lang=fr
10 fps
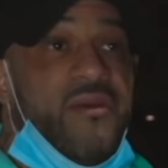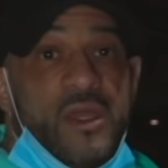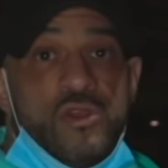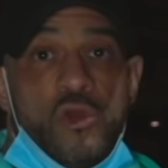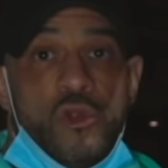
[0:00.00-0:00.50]

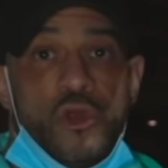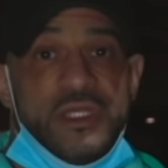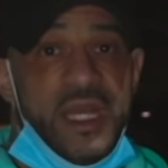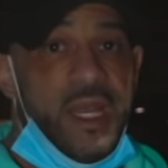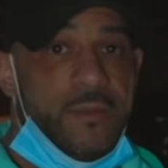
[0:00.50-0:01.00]
travail du grand
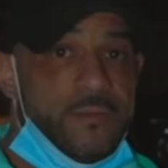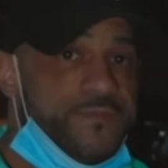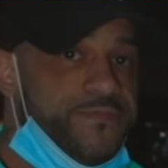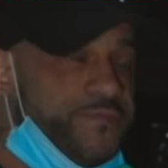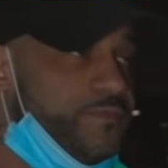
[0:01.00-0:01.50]
dorsal,
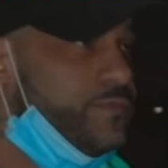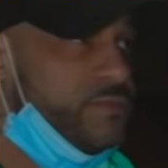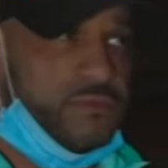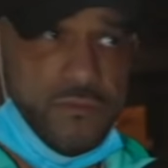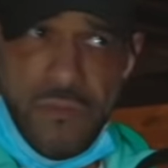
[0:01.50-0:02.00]

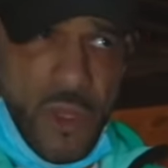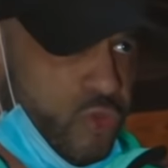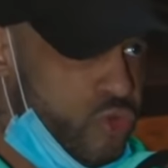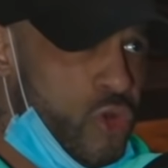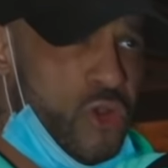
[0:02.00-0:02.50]

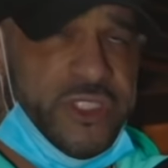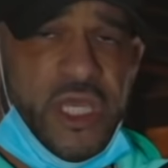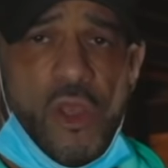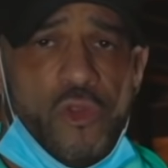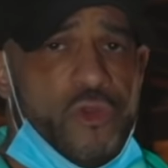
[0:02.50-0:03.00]
toujours en
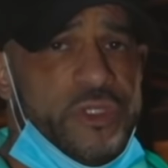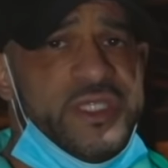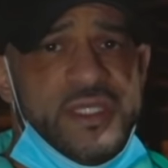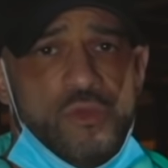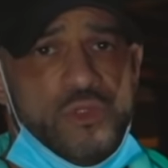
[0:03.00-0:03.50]
série entre
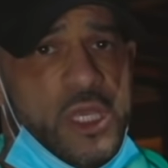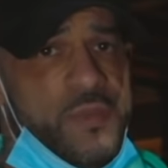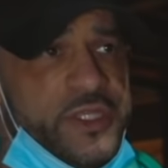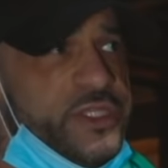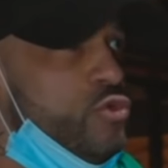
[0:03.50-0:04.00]
10 et 12
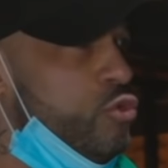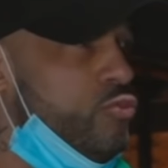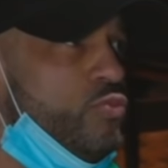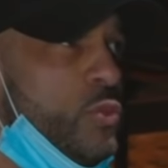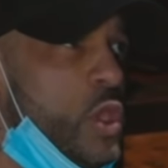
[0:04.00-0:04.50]

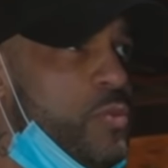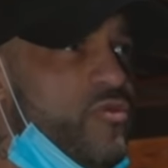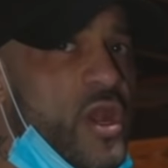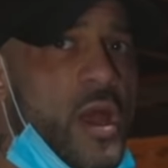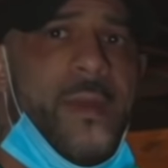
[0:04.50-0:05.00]
répétitions, et
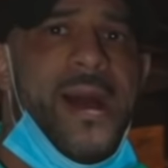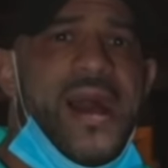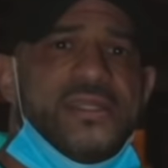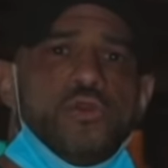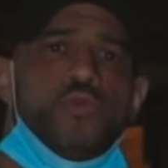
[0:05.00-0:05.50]
puis voilà,
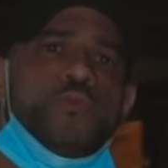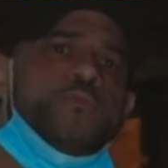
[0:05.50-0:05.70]
action